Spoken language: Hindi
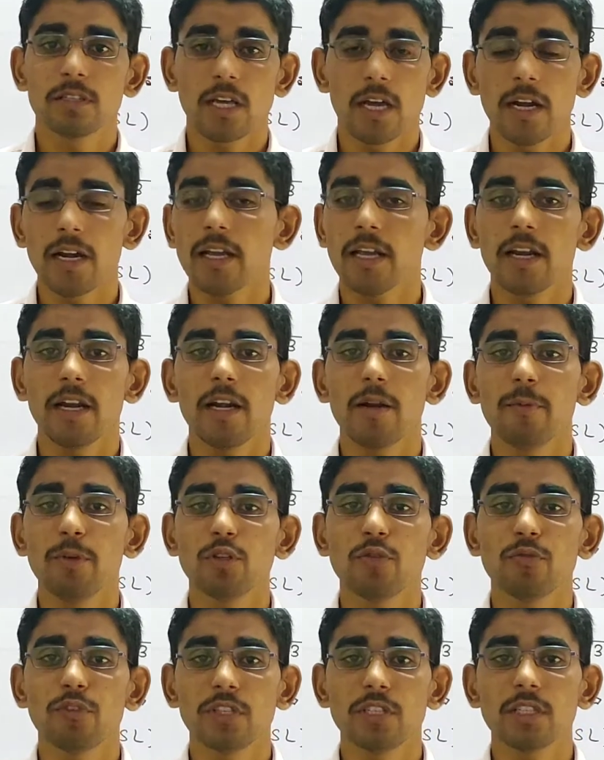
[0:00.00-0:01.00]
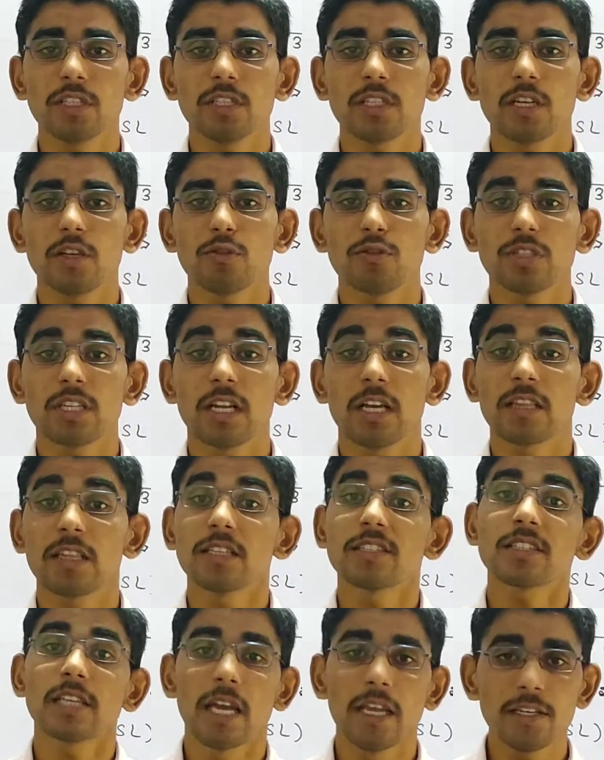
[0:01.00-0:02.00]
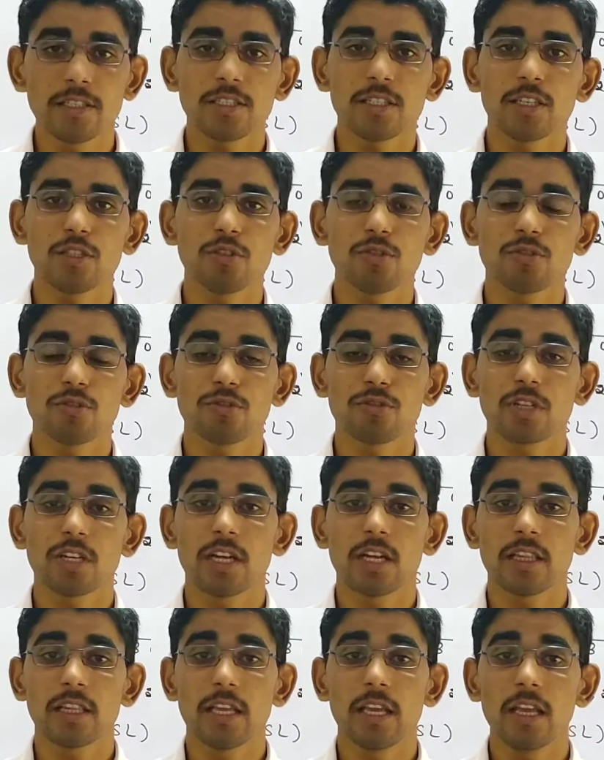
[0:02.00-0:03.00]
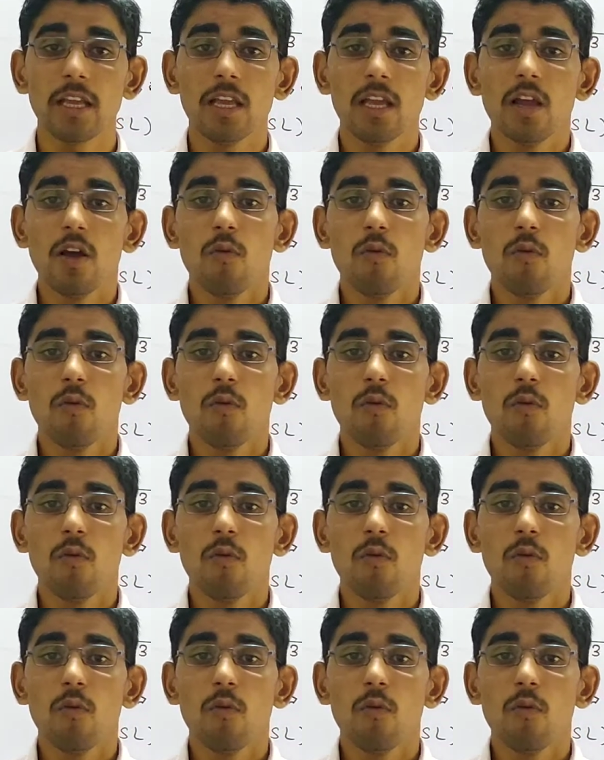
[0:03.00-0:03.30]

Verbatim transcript: थर्ड ग्रेड में जो फिजिक्स के क्वेश्चन आते हैं साइंस के जो क्वेश्चन आते हैं